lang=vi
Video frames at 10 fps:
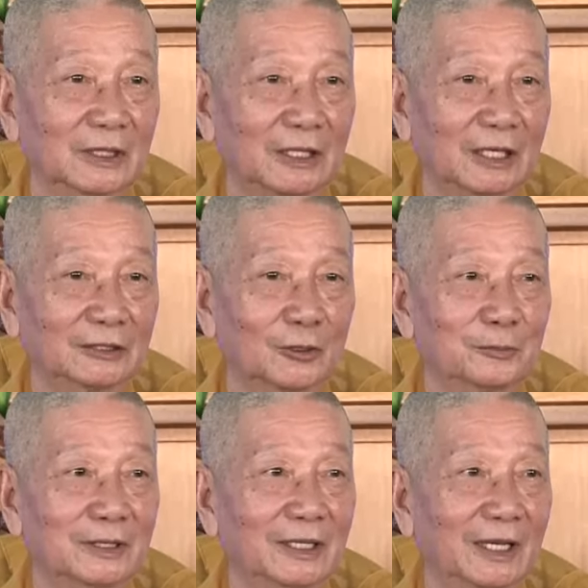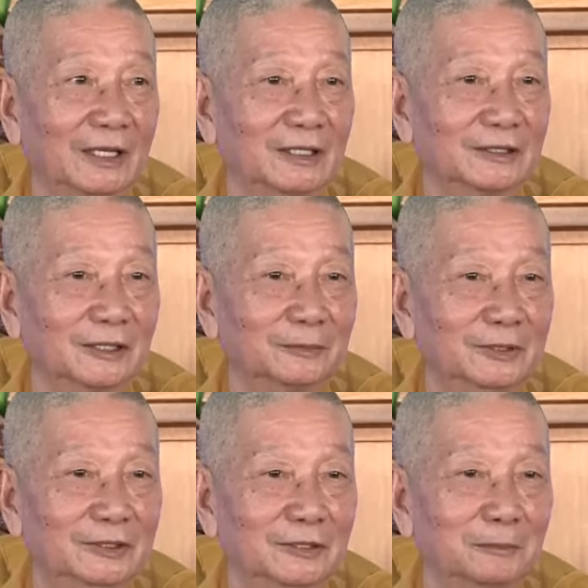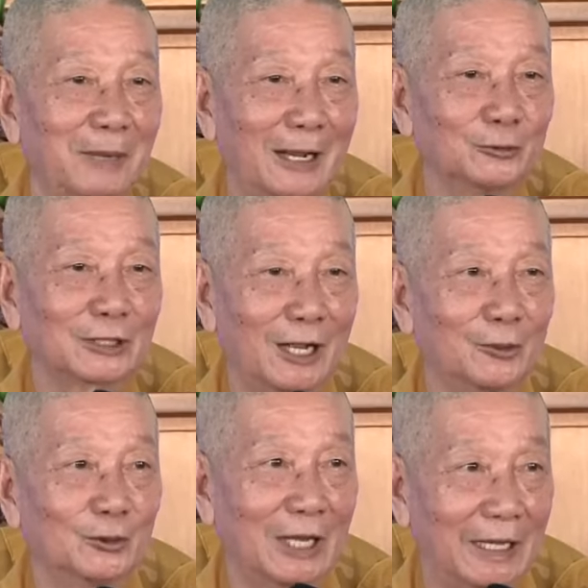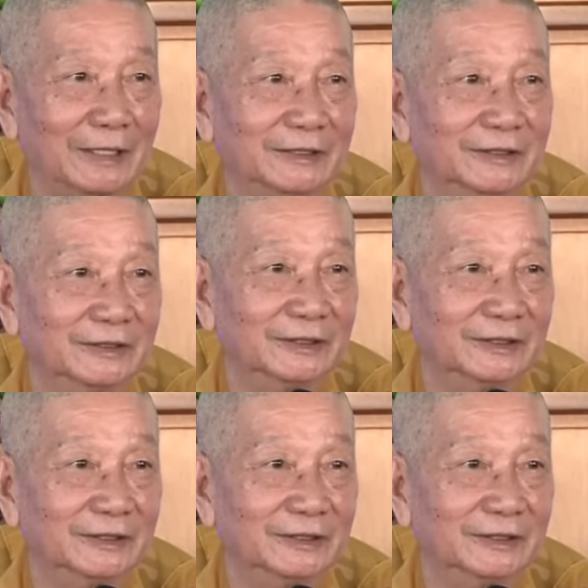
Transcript: thành ra tôi mới nghe ở trên Bình Dương báo cáo lại